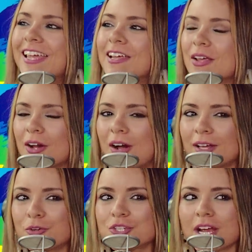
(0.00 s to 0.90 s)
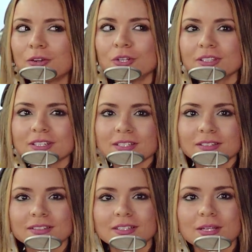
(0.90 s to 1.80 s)
eh, ah, escuché algo interesante
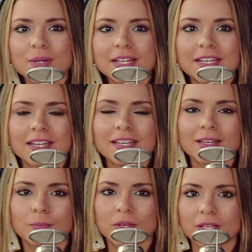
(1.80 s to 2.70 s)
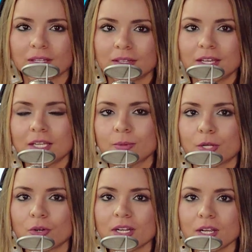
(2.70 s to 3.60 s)
esta semana y es que me
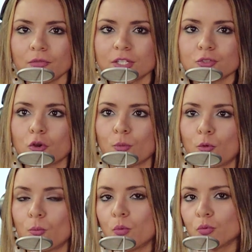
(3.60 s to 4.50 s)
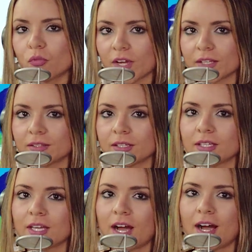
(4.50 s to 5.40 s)
describieron a Netflix como un buffet
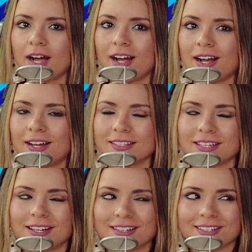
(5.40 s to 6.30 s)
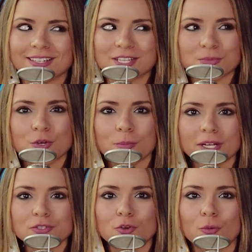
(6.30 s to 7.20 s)
y a HBO
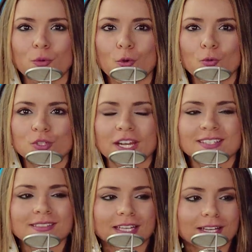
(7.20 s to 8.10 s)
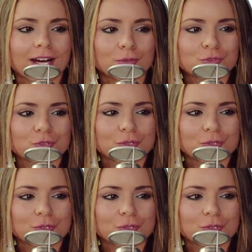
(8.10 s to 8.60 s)
Max como un steakhouse.